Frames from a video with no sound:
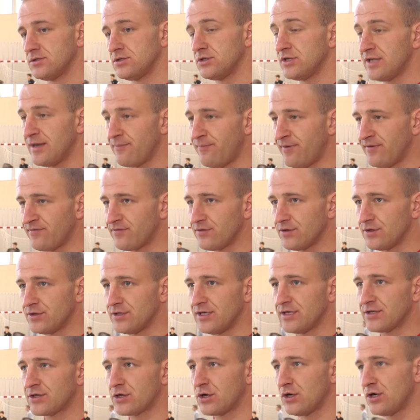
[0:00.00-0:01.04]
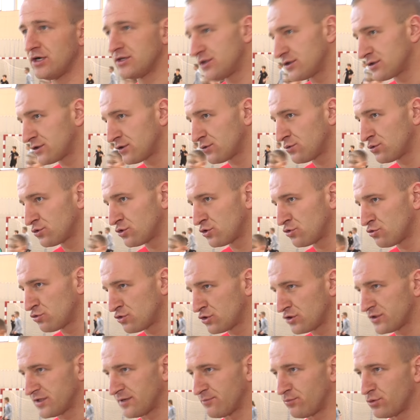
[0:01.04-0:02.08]
No na pewno, nie trochę, tylko dużo,
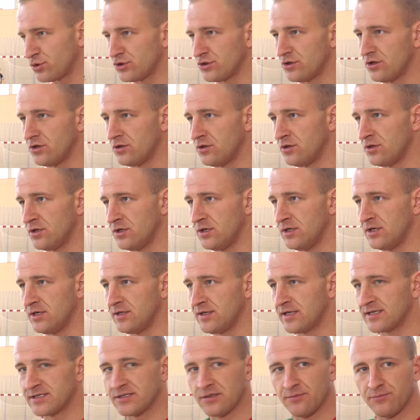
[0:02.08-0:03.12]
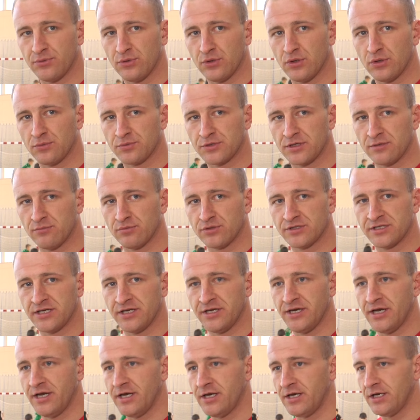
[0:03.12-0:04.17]
dużo za późno e, nastąpiło
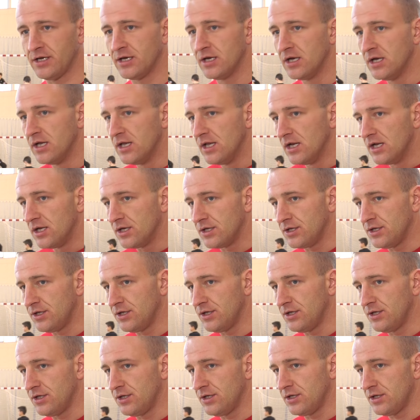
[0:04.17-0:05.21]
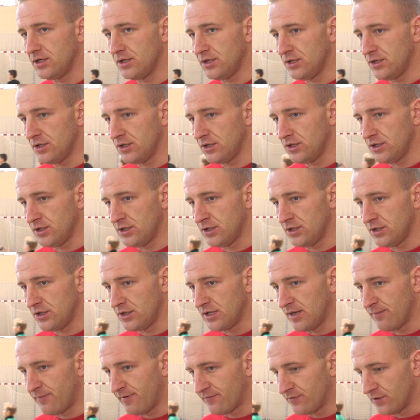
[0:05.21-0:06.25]
przebudzenie i, i, i, i
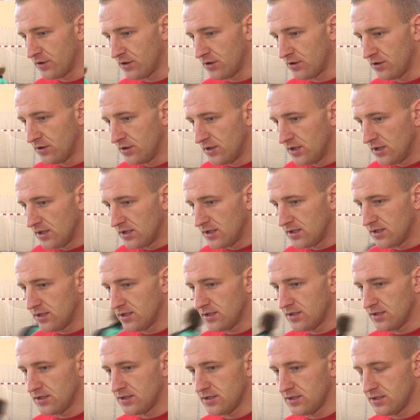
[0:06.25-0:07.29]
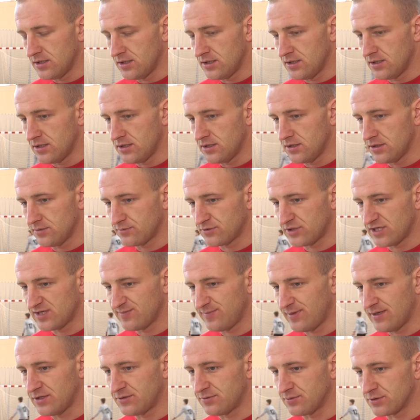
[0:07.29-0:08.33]
na pewno e, no
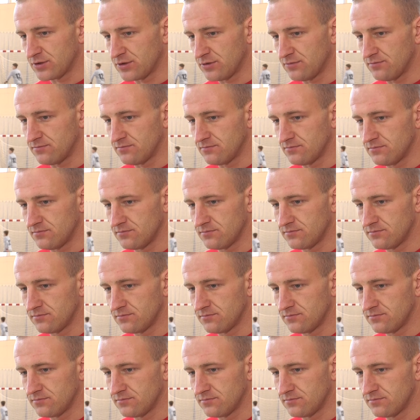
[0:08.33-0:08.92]
przespaliśmy tą